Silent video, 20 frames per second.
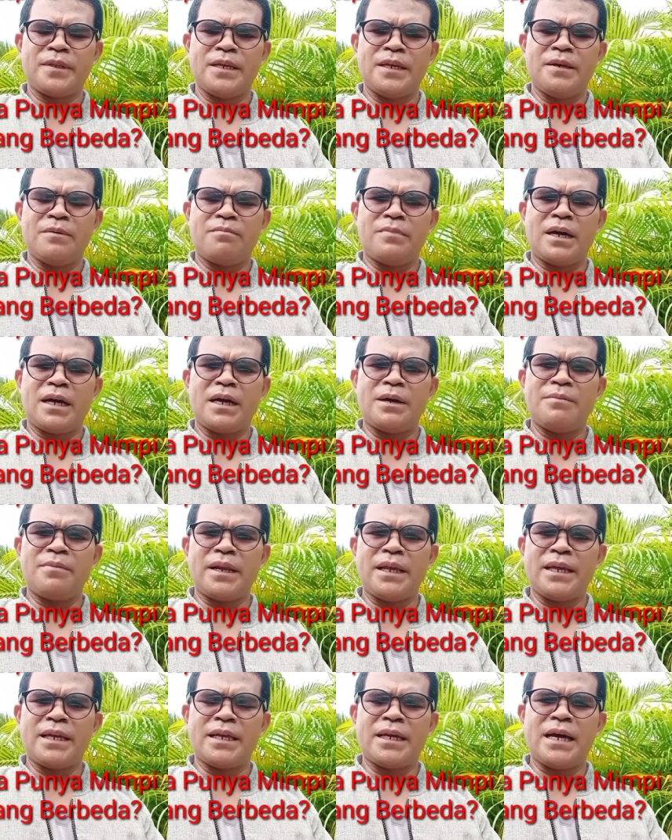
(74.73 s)
maka
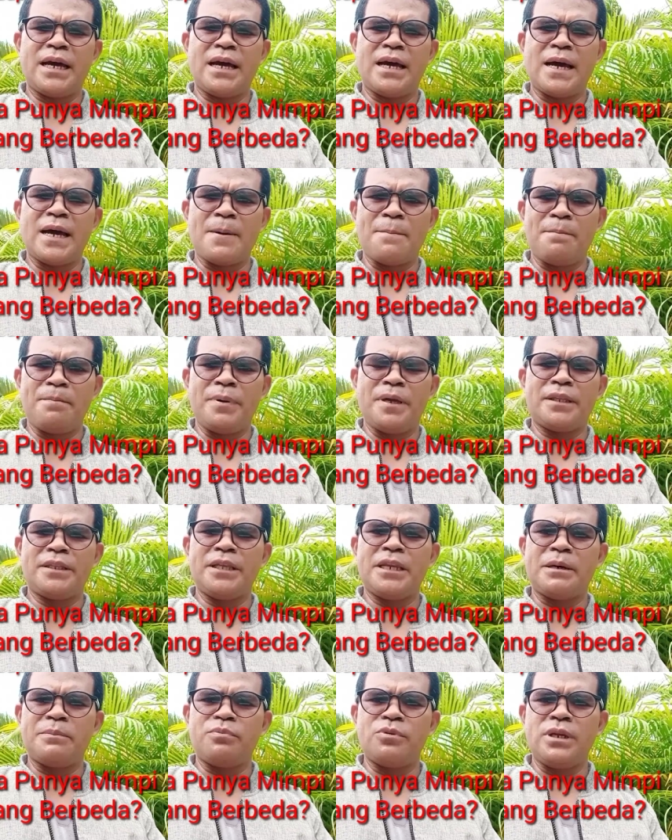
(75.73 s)
mereka hampir tidak
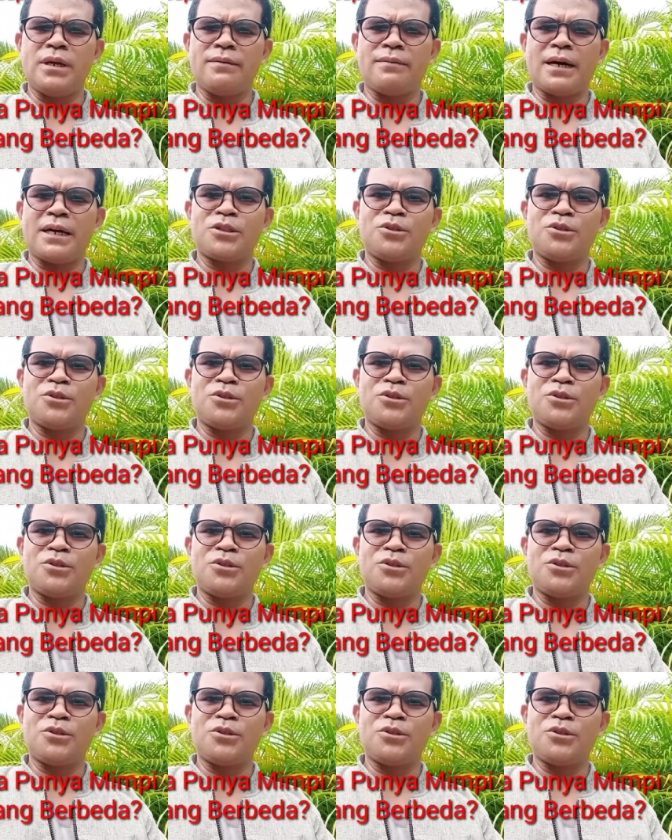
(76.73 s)
punya waktu